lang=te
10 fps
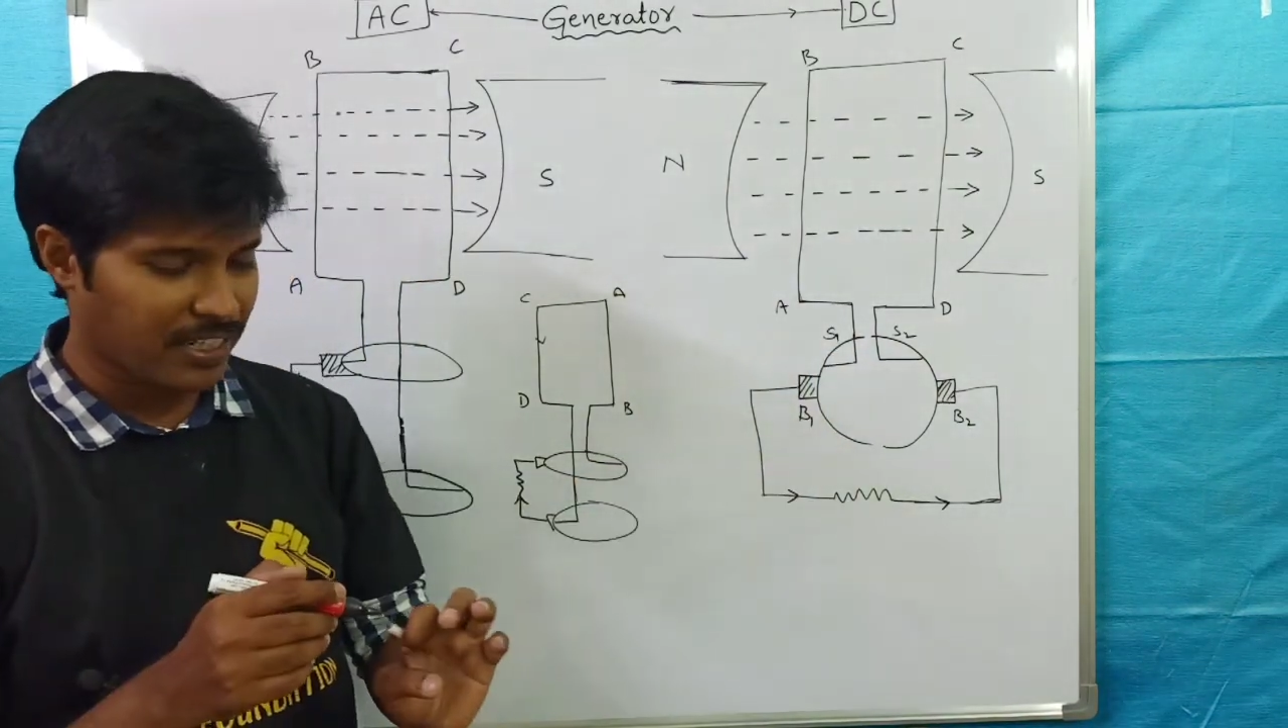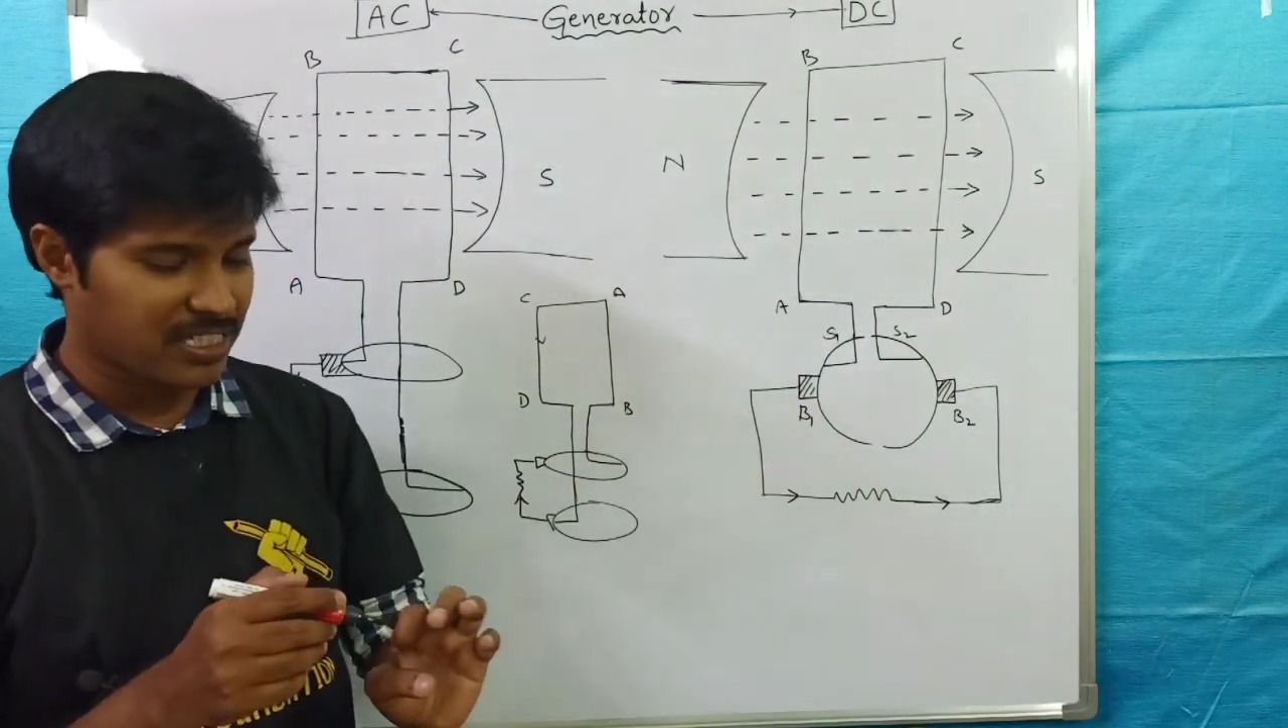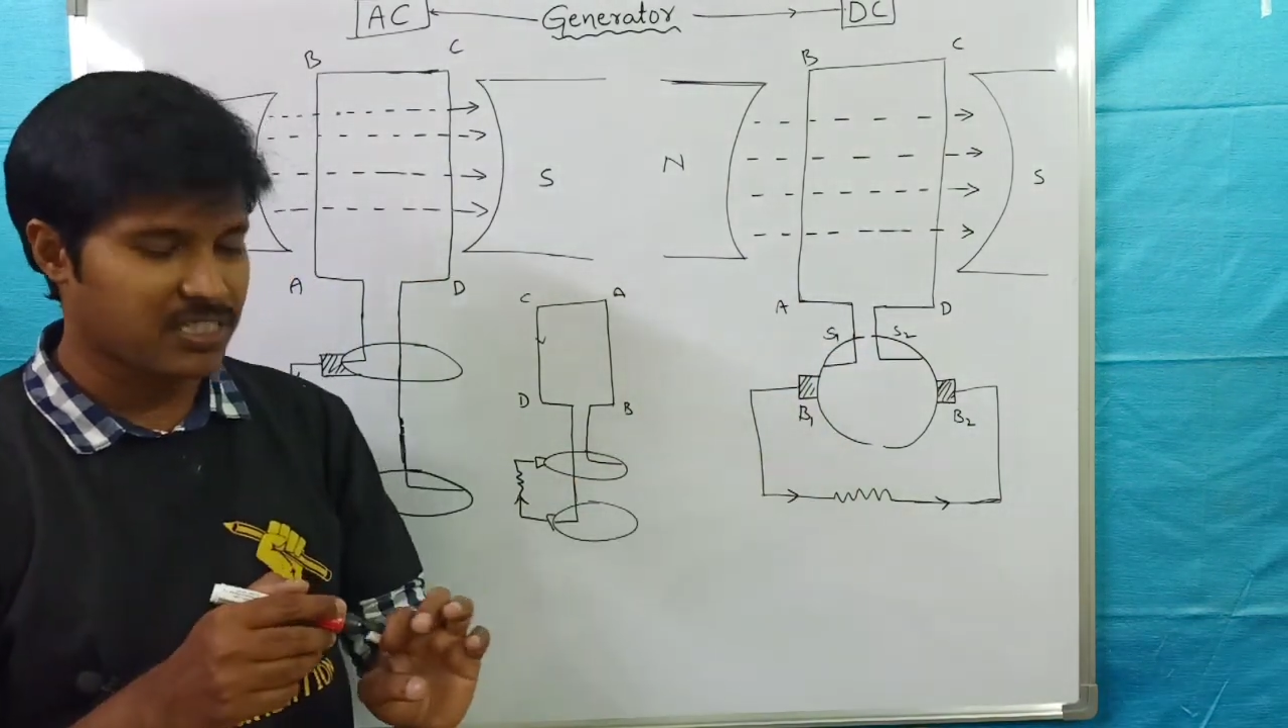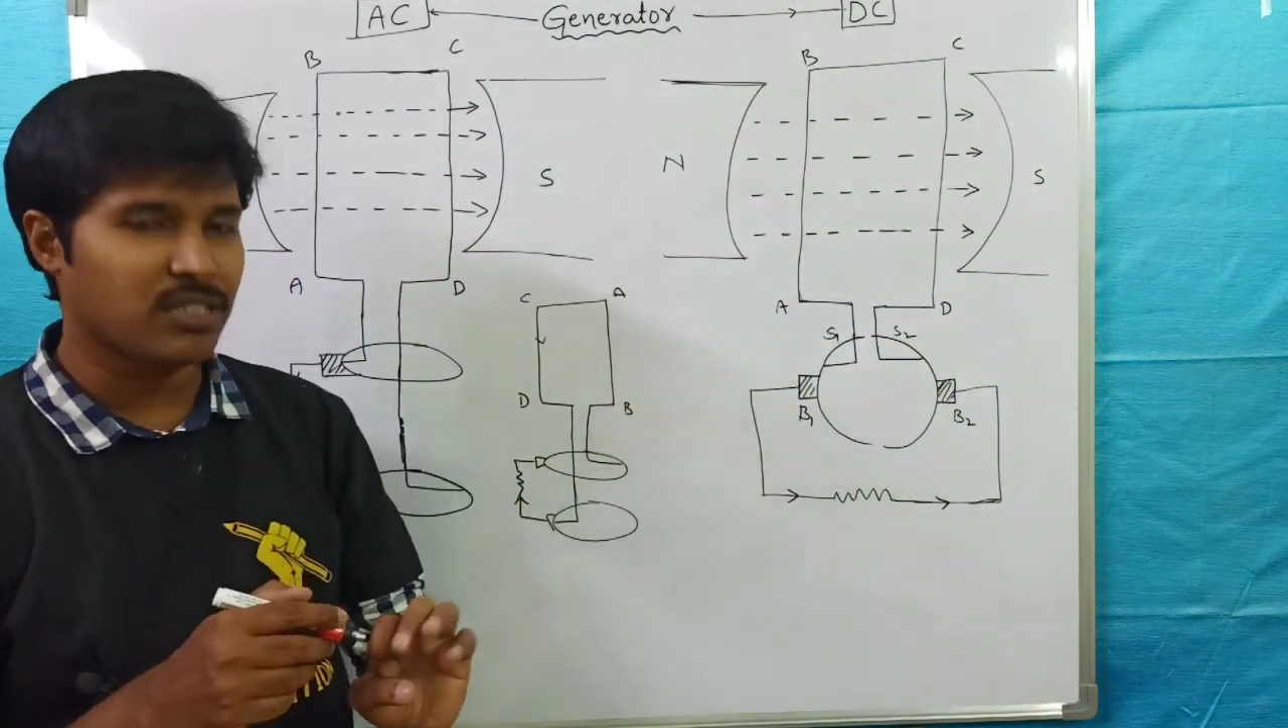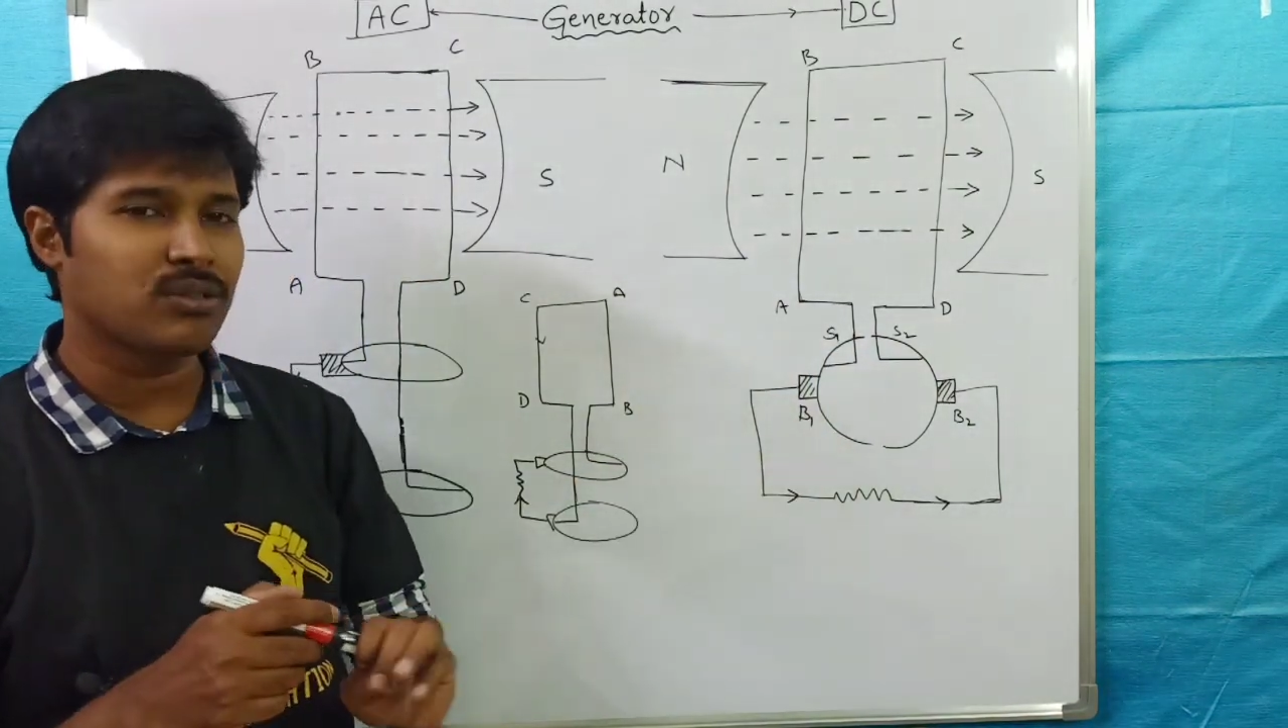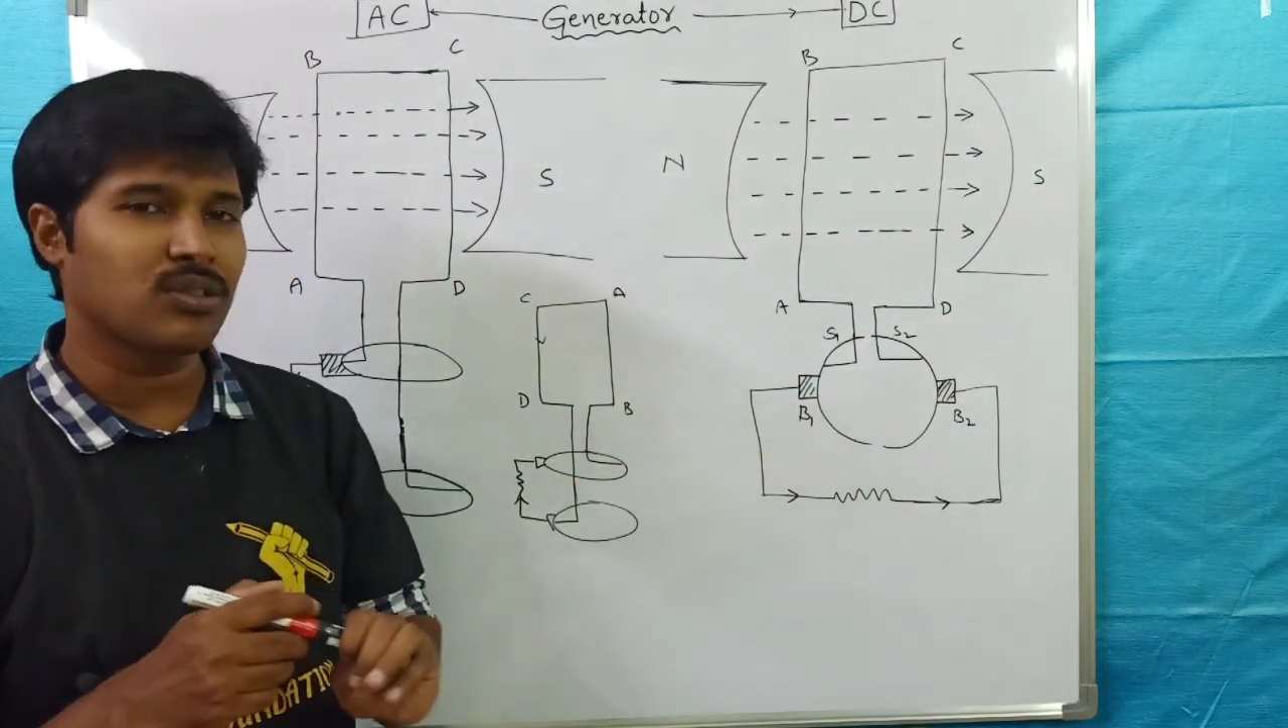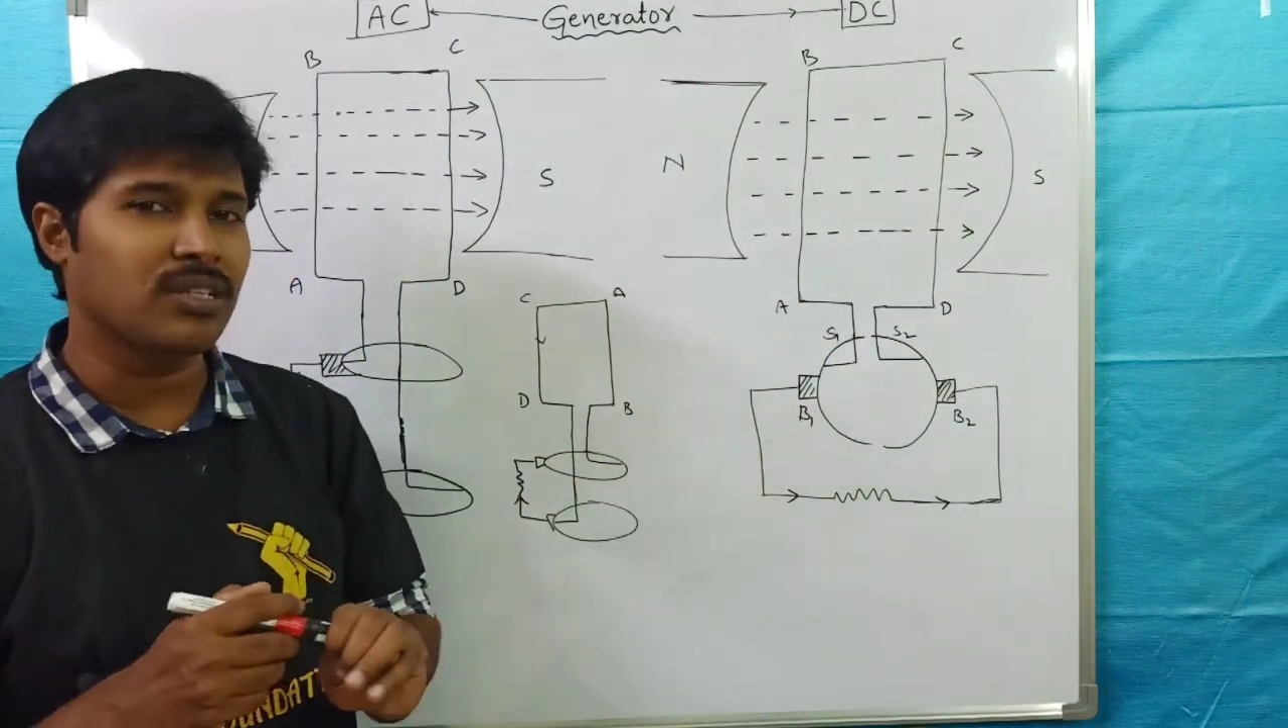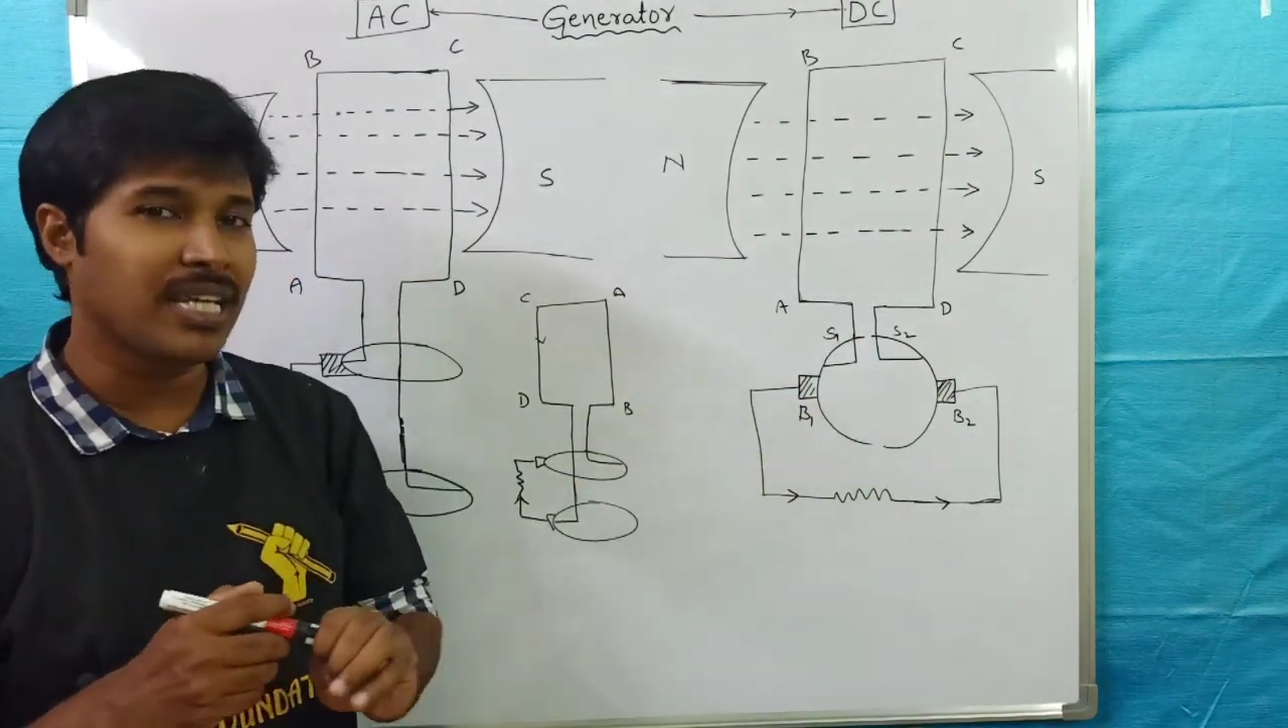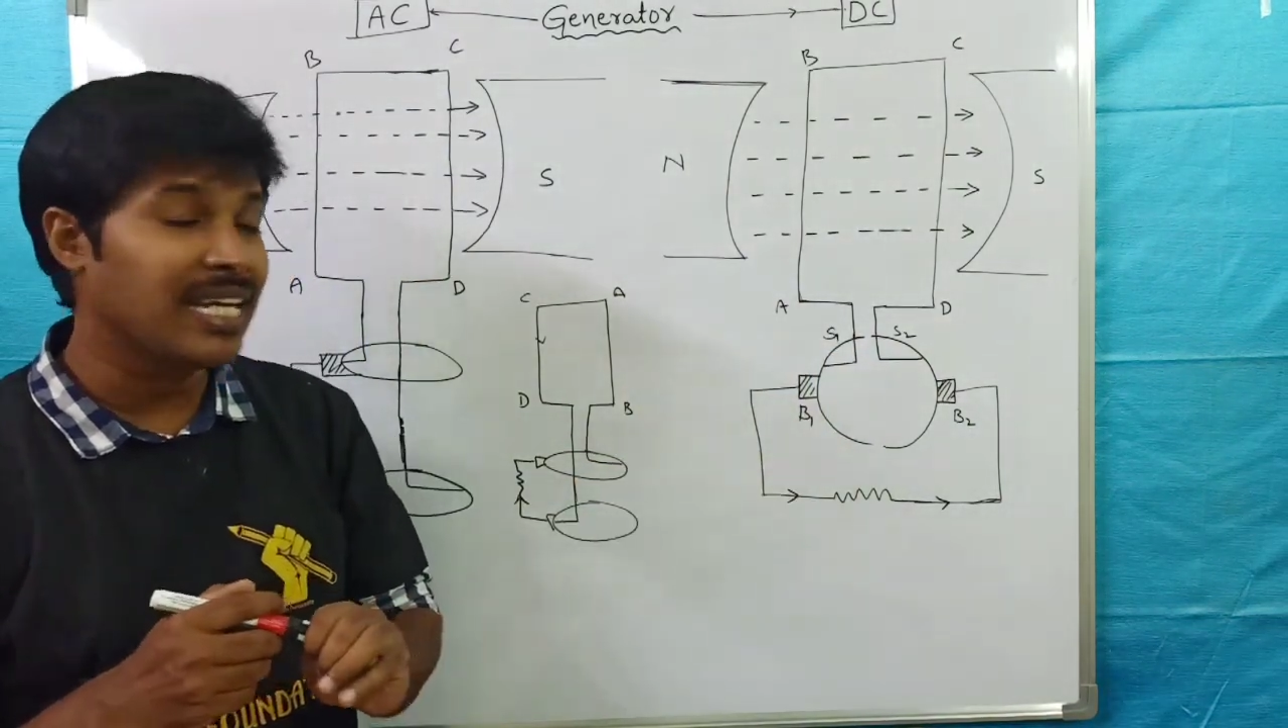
ఫంక్షన్ జరుగుతుంది